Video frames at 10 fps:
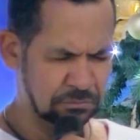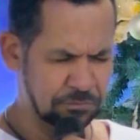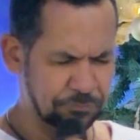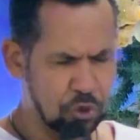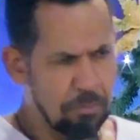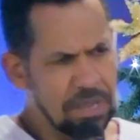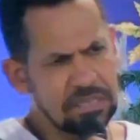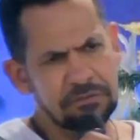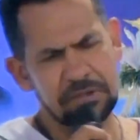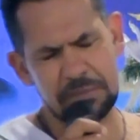Como é
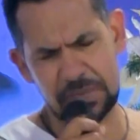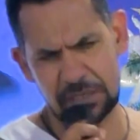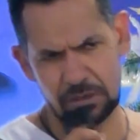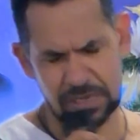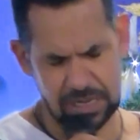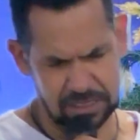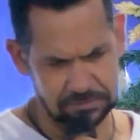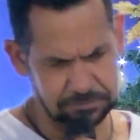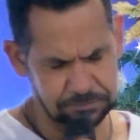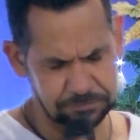que vai melhorar?
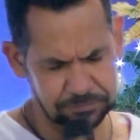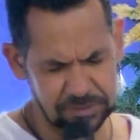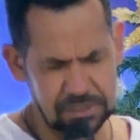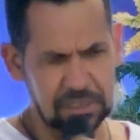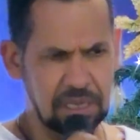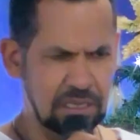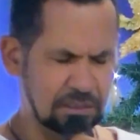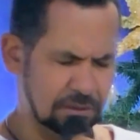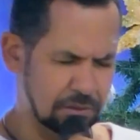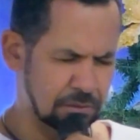Diga,
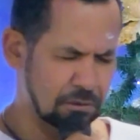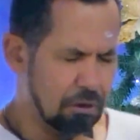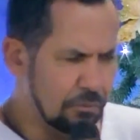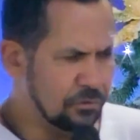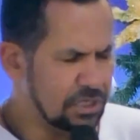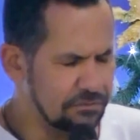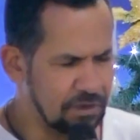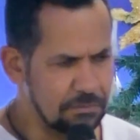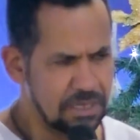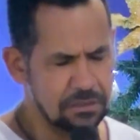como que
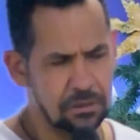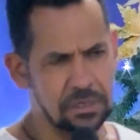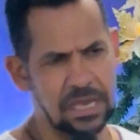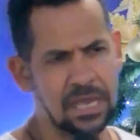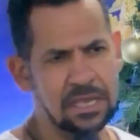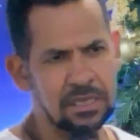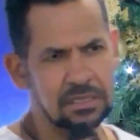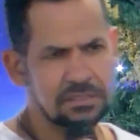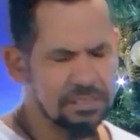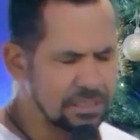vai melhorar
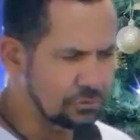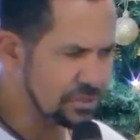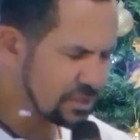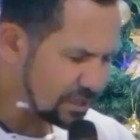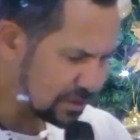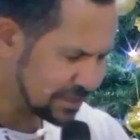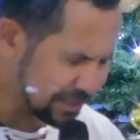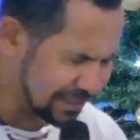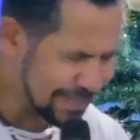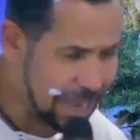se não
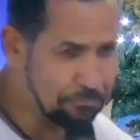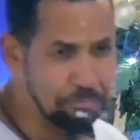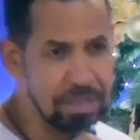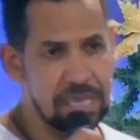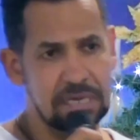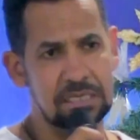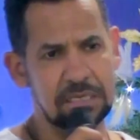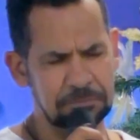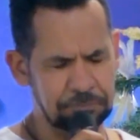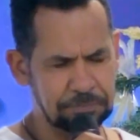sentir na
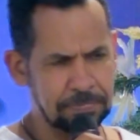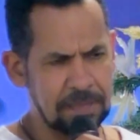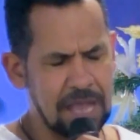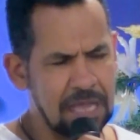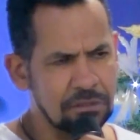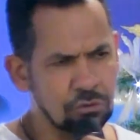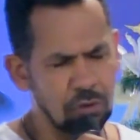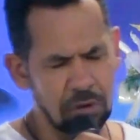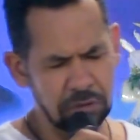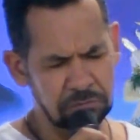pele a
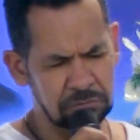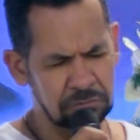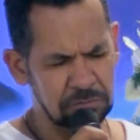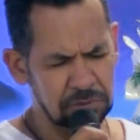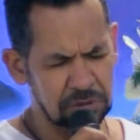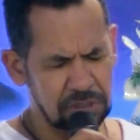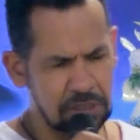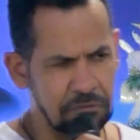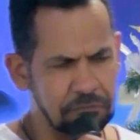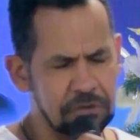dor
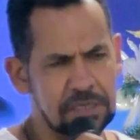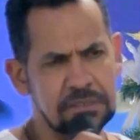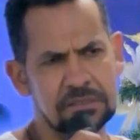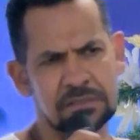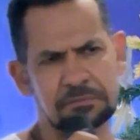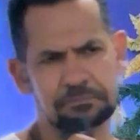que fez